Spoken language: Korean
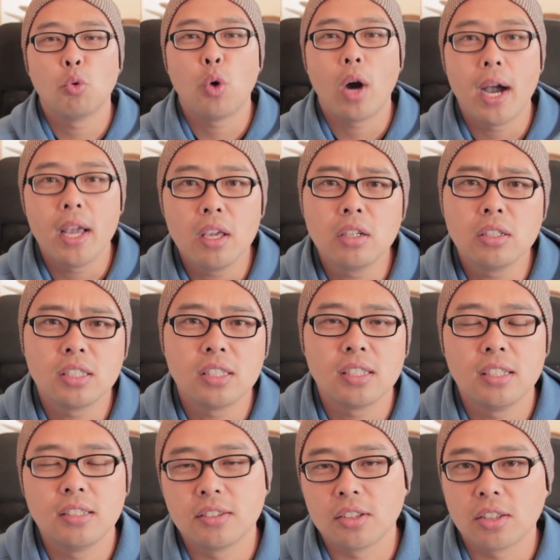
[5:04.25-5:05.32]

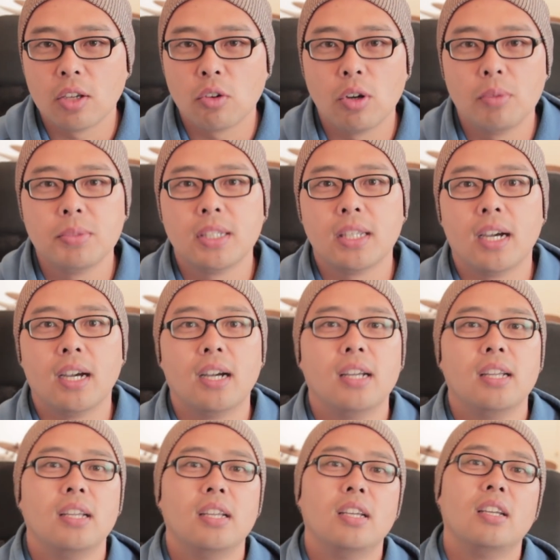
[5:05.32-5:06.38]
화형식이 있었다고 합니다.
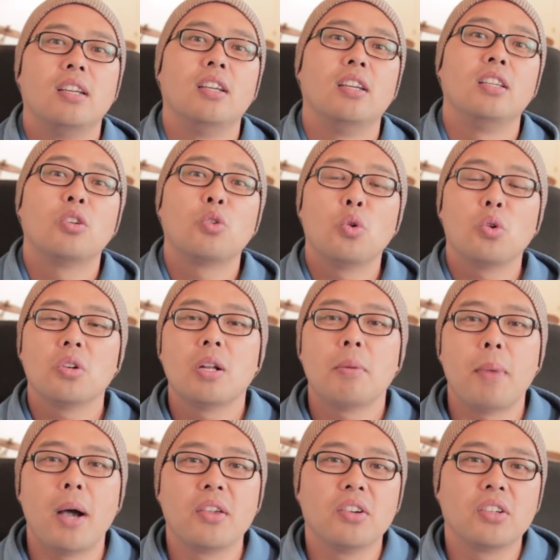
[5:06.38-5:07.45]
예, 이 코로나
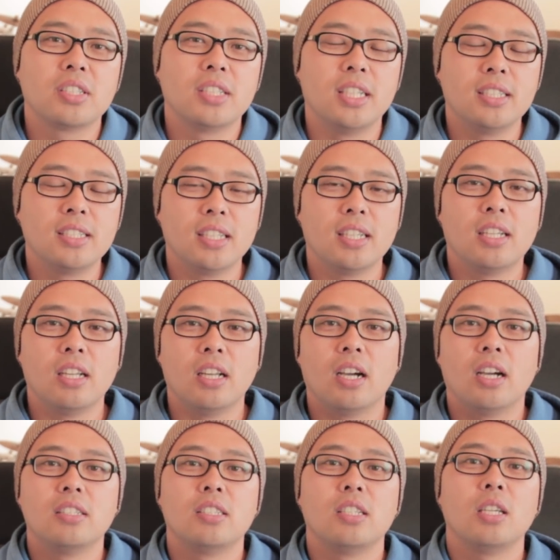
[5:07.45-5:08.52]
방역 제재
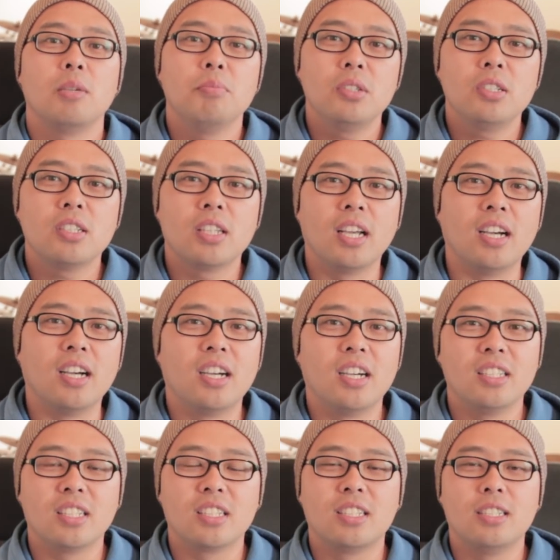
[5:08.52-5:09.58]
아직 힘들다,
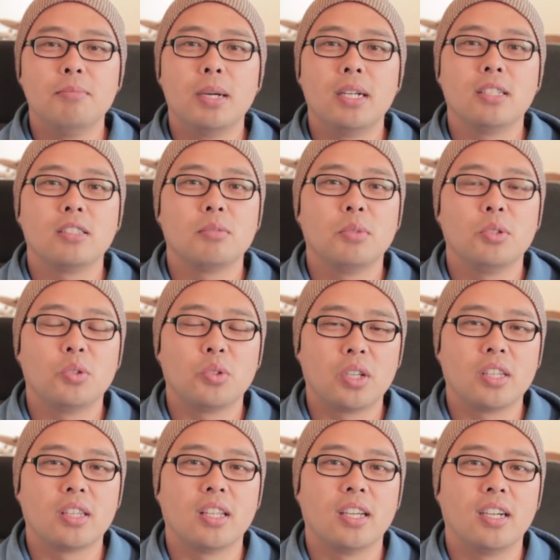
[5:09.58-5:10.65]
이제 그만했으면
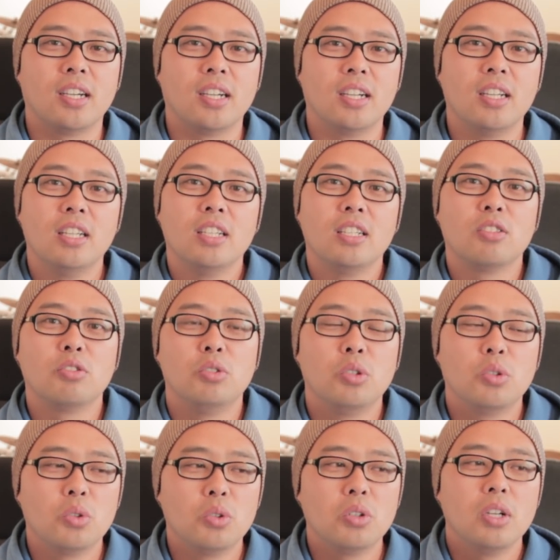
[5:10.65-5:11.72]
좋겠다,
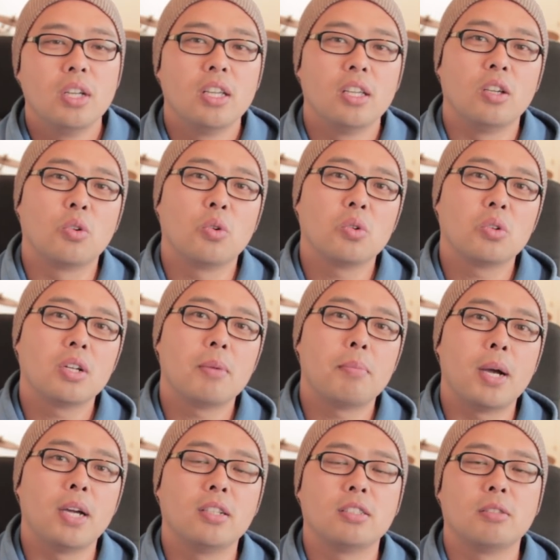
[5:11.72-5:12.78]
그리고 이 코로나
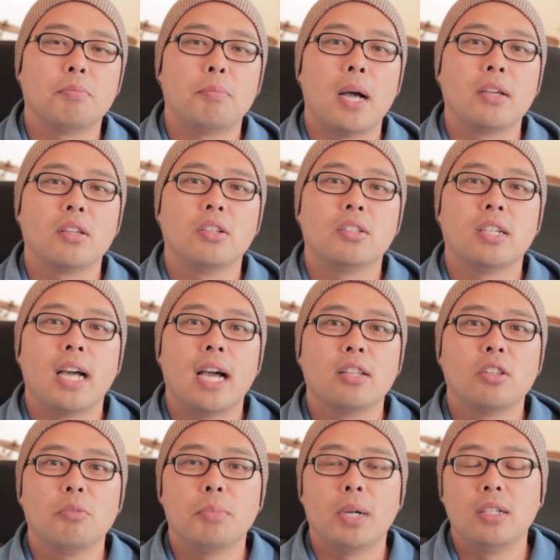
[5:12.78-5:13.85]
바이러스 방역을
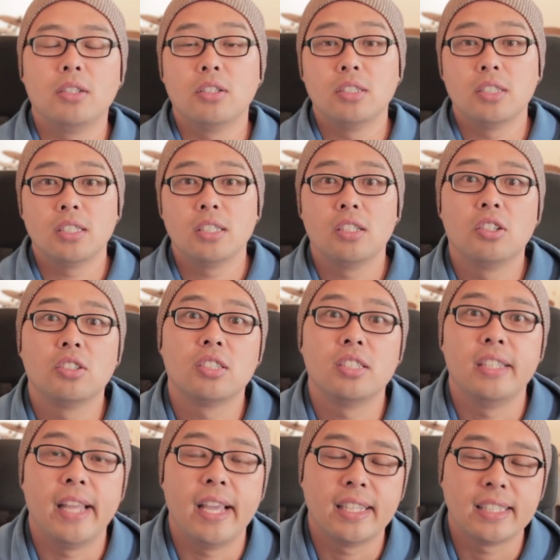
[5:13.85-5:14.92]
하던 말든지
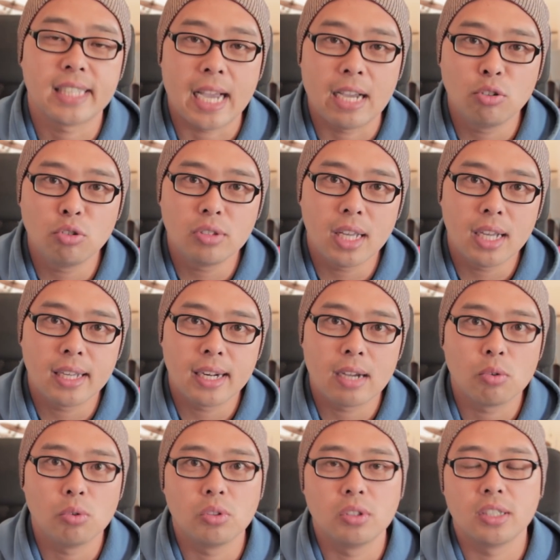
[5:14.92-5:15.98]
이것은 내 자유다
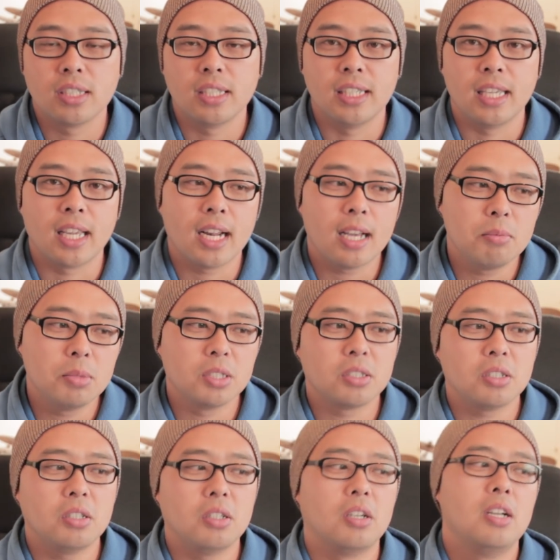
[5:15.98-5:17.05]
라고 그렇게 얘기를
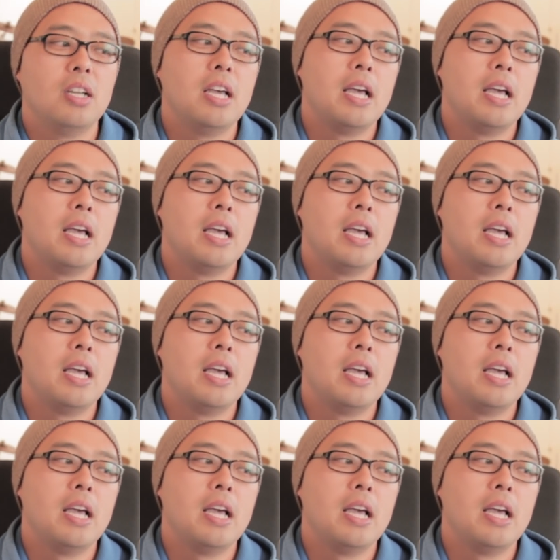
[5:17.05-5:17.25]
하면서